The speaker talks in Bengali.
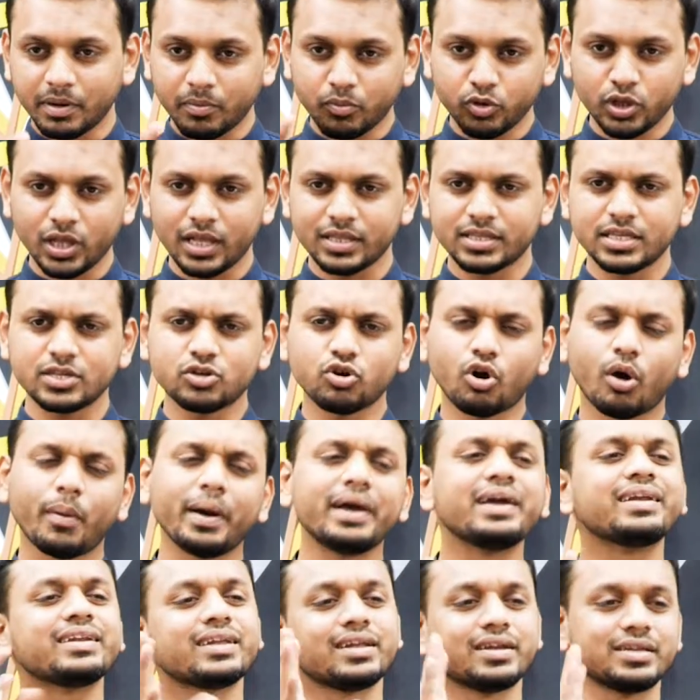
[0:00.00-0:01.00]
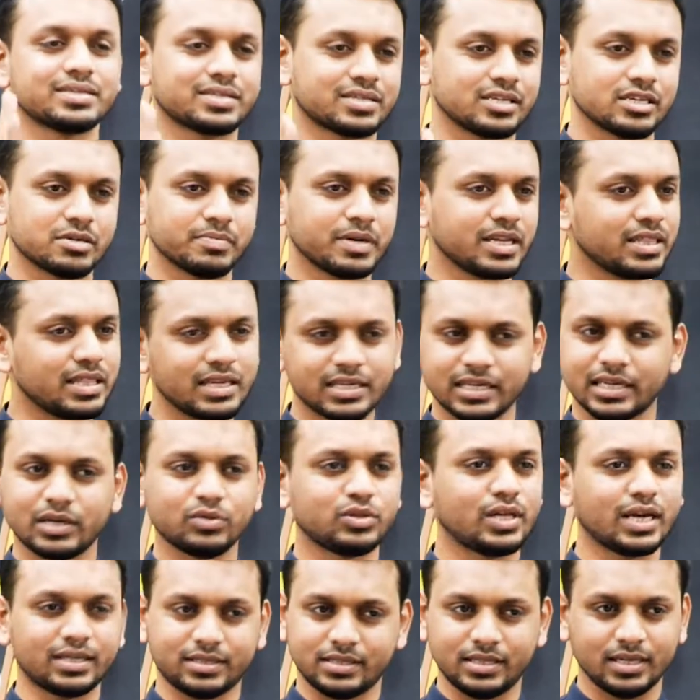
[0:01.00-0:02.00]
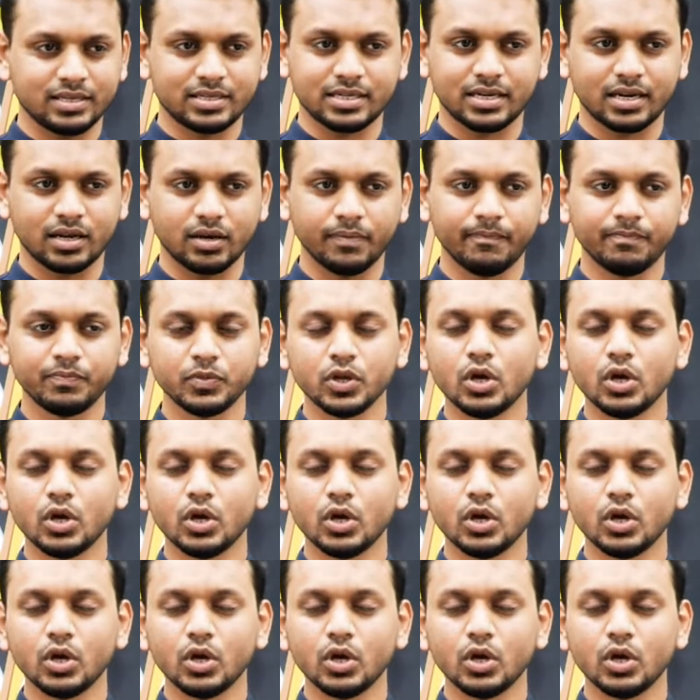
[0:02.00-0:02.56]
বোঝা যাচ্ছে সবাই ইন্টারেস্টেড মানে দেশে কেউ থাকতে যাচ্ছে না